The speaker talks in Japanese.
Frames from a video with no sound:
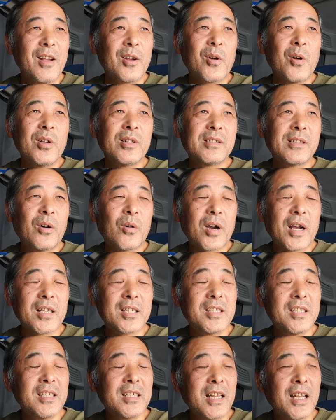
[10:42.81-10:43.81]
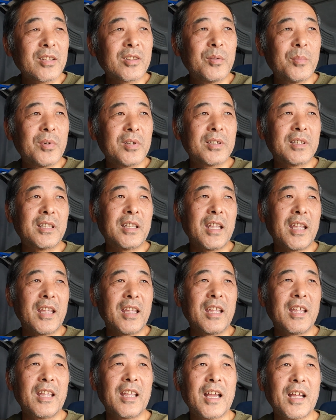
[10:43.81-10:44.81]
こいつはおかしいなと思っ
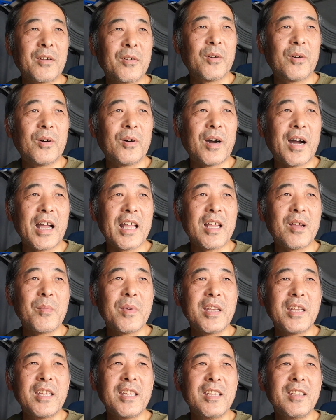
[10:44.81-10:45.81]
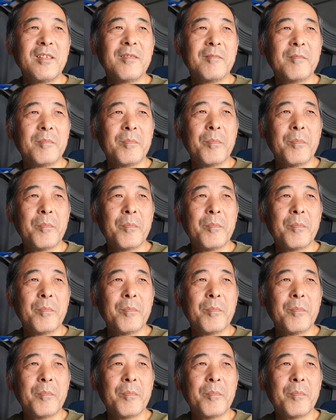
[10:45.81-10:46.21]
て、あの、早めに、